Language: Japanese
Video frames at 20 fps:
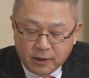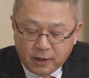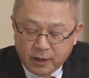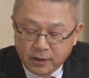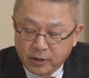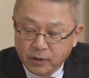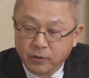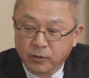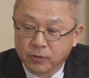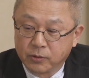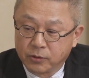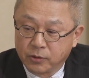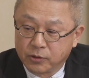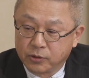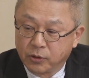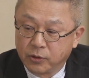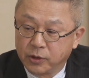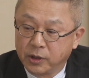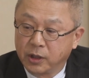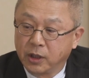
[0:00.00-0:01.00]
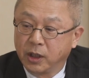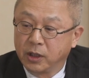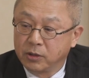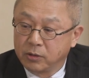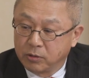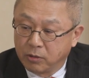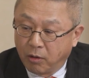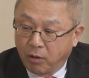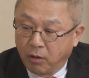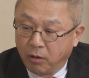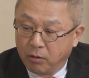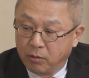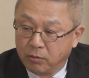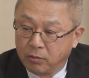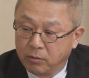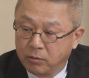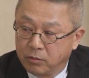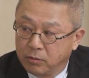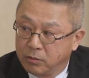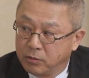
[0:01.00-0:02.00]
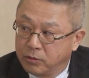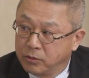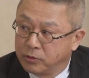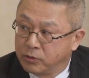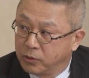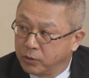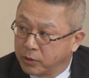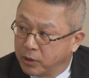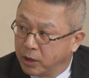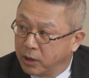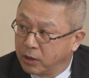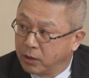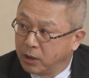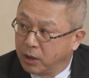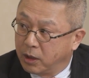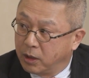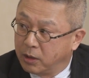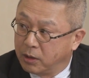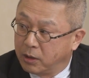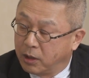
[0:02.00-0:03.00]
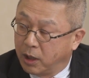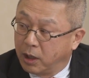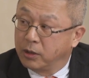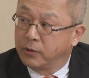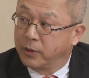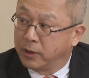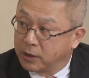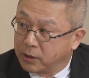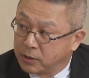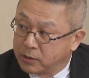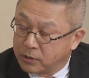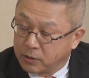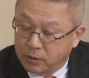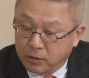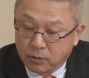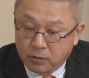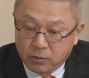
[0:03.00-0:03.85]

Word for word: 相手国の承認がいるという条件があるわけです。